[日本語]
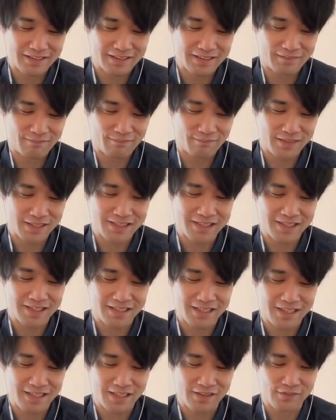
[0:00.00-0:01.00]
皆さんが
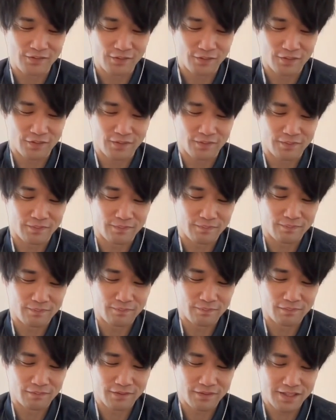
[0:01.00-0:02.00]
やられると、
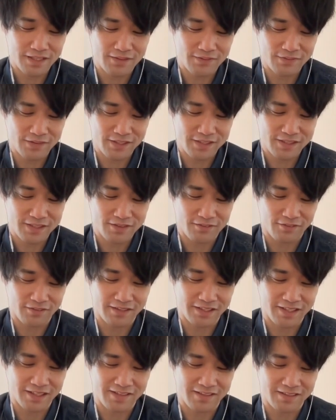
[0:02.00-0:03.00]
僕はあの必死こい
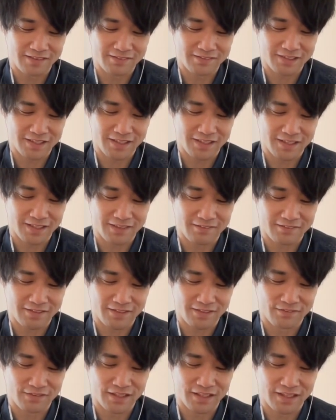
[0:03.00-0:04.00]
てやらなくちゃいけなくな
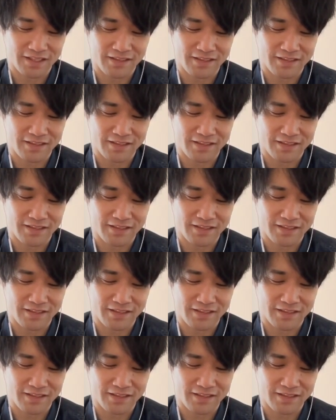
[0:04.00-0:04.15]
るんで、